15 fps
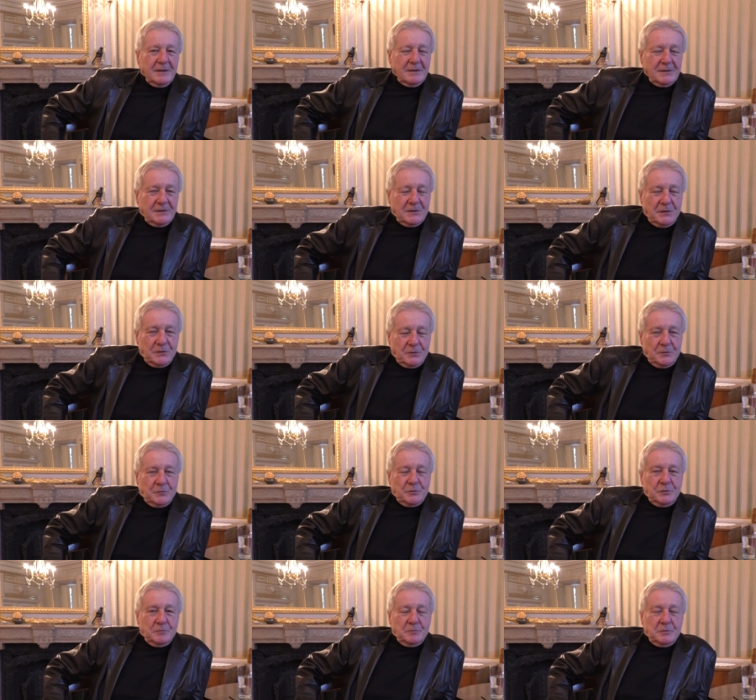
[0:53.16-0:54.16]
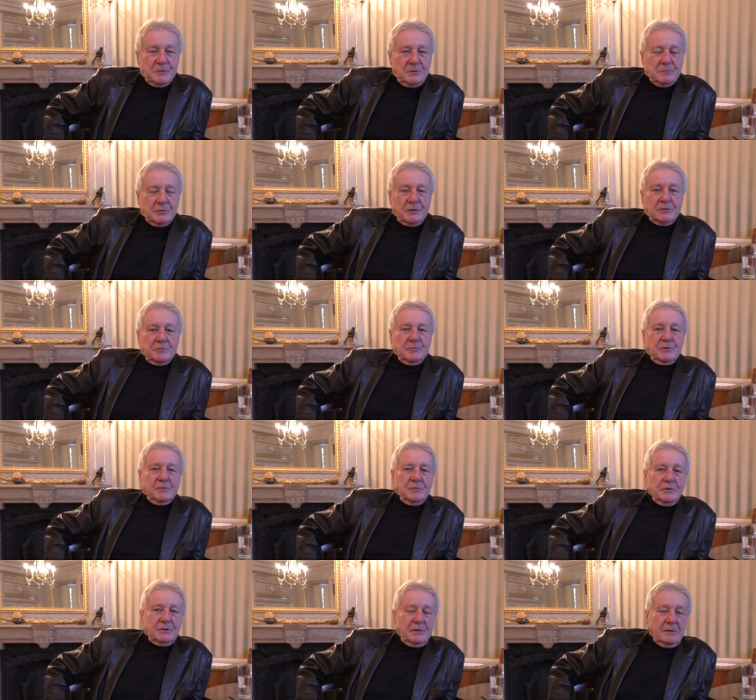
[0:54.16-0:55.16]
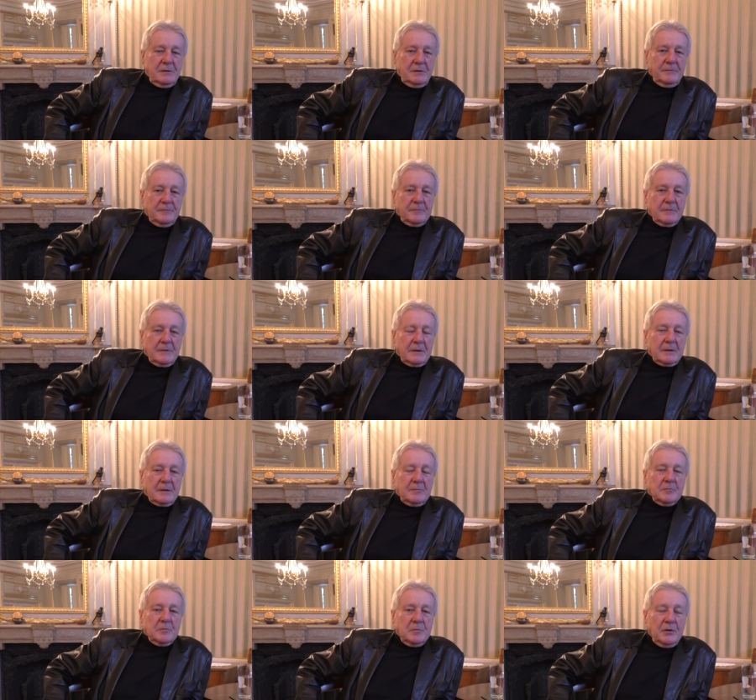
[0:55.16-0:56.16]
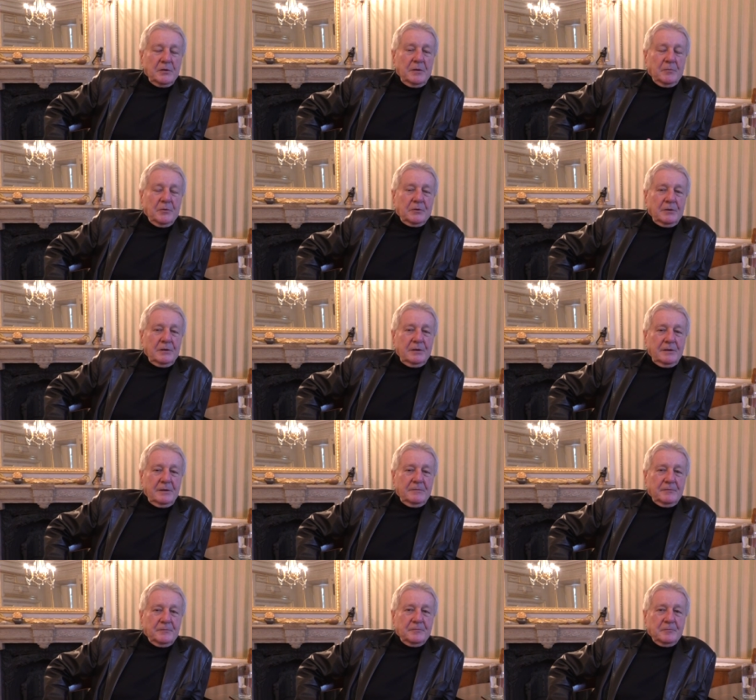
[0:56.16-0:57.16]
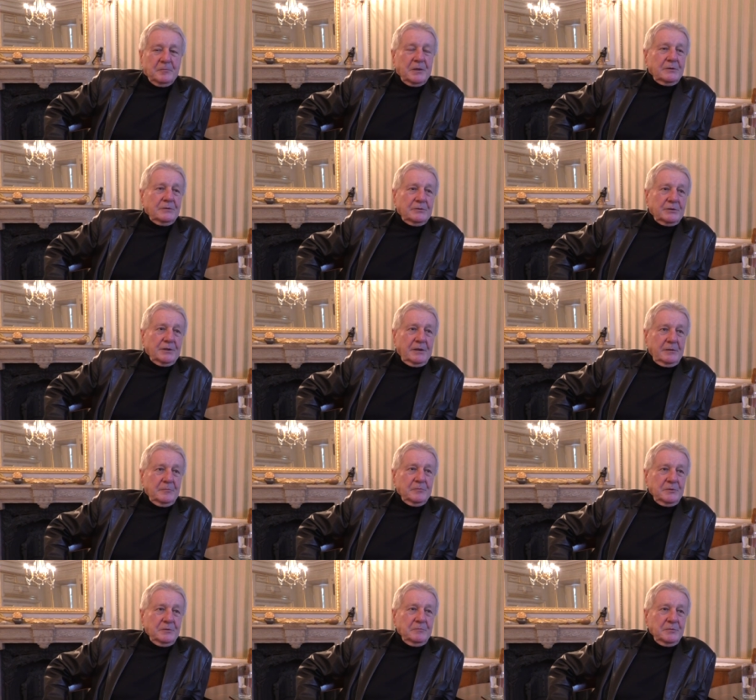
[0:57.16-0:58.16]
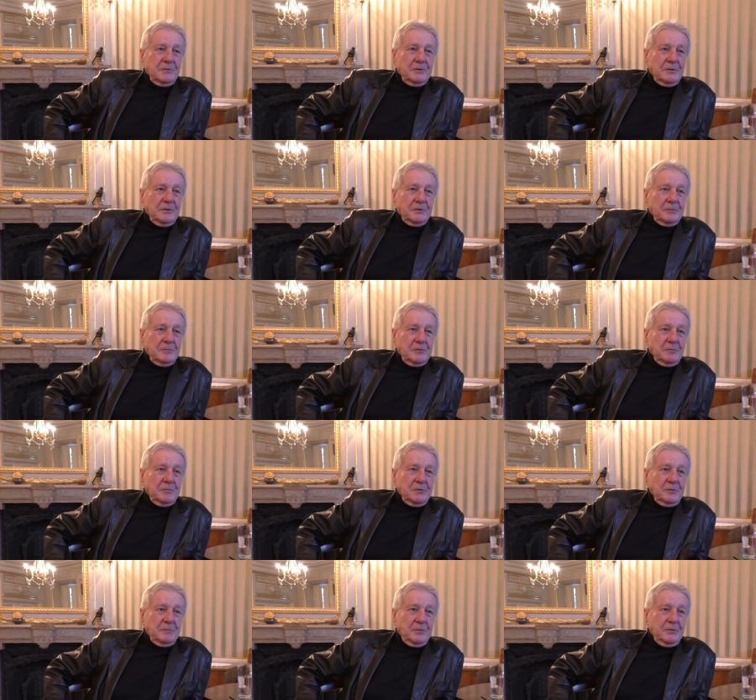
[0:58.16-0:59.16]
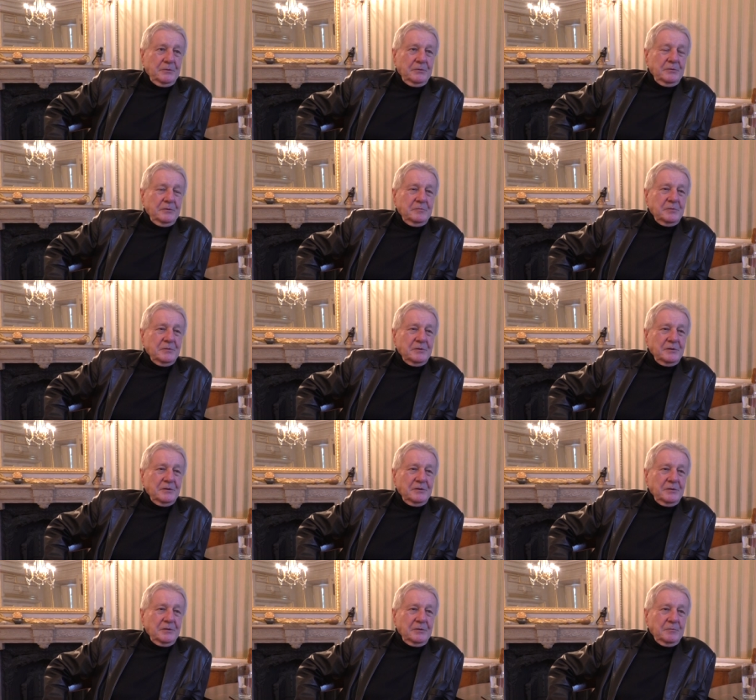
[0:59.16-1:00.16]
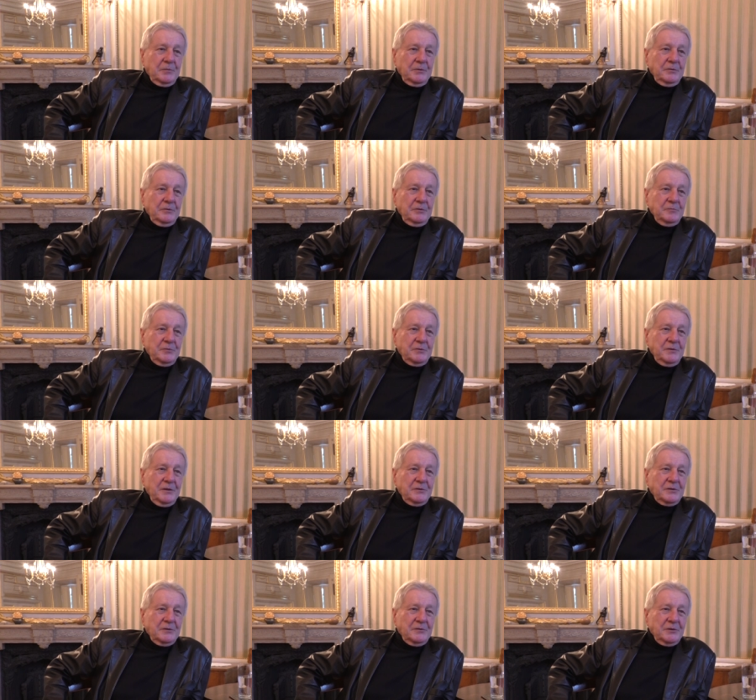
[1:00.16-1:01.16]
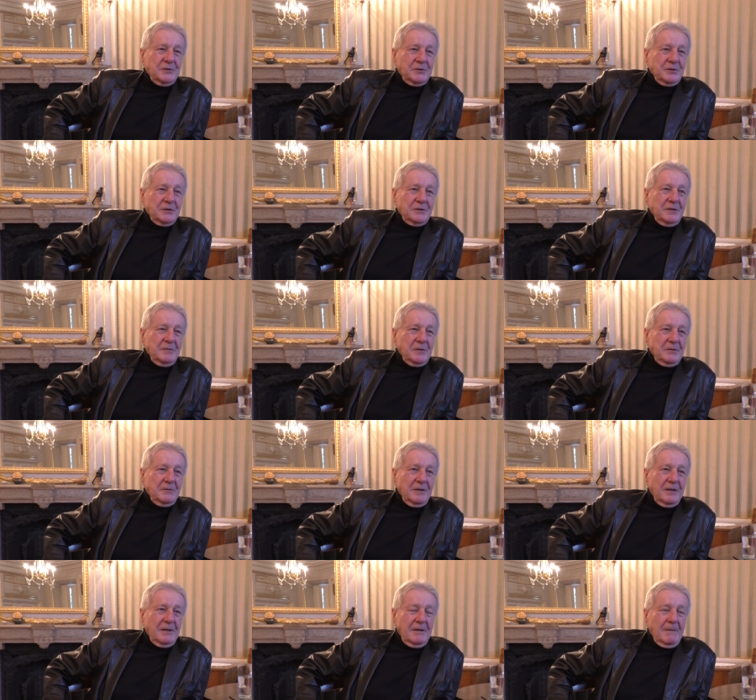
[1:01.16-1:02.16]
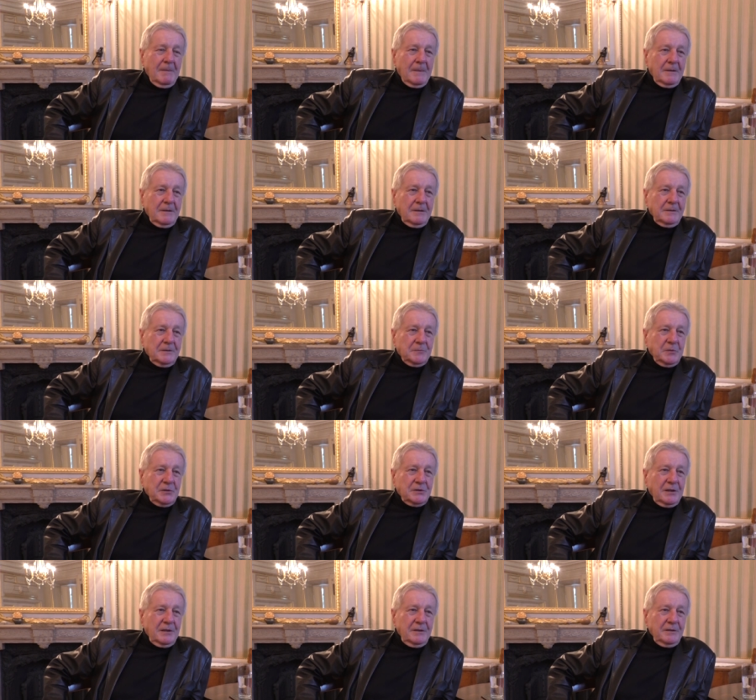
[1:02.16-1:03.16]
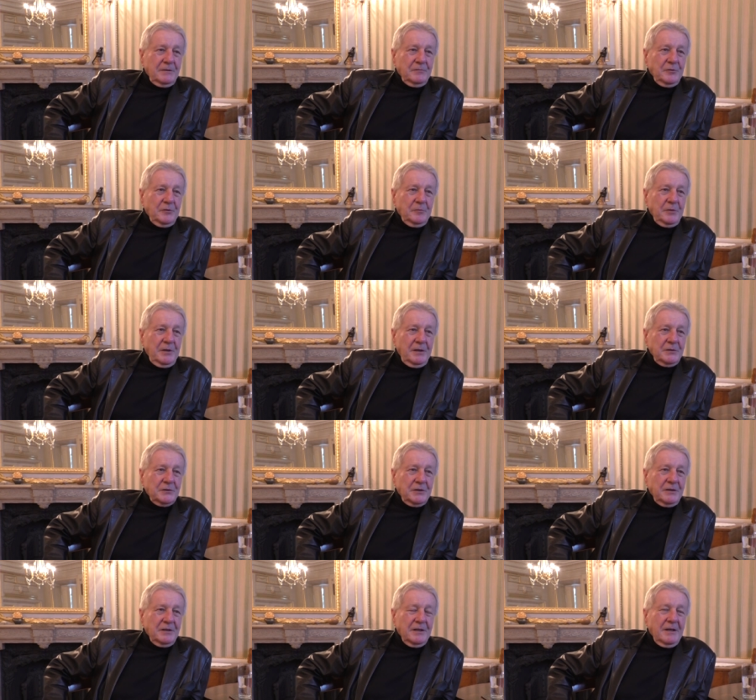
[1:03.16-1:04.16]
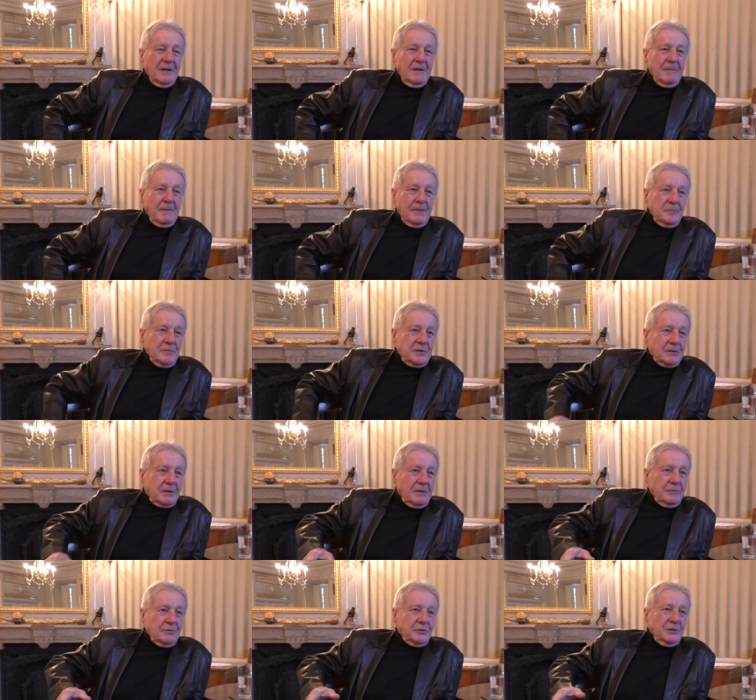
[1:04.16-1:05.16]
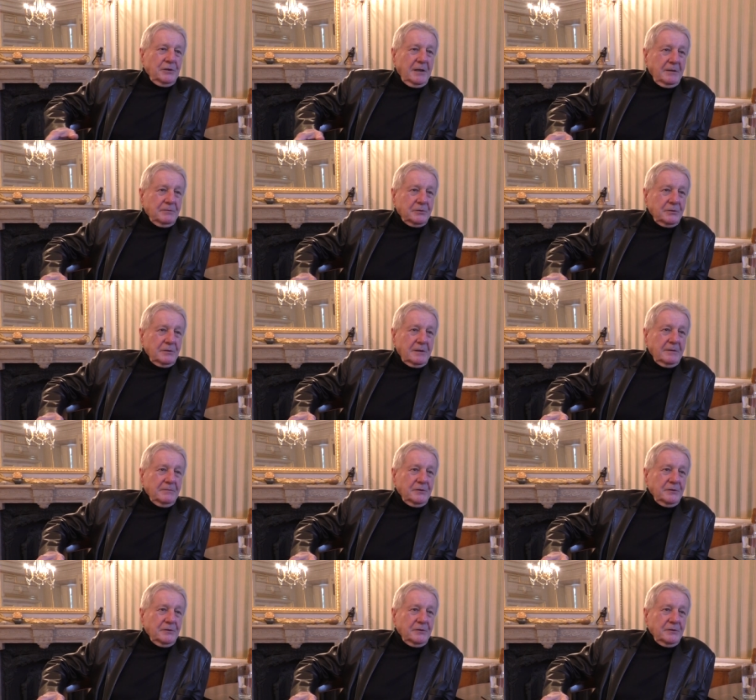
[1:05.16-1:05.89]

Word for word: zresztą przecież myśmy żyli moje pokolenie w bardzo szarym i, i, i, ponurym, i, i ponurym świecie, więc nikt nie miał e, specjalnych wyobrażeń. No mieszkało się na wsi, ta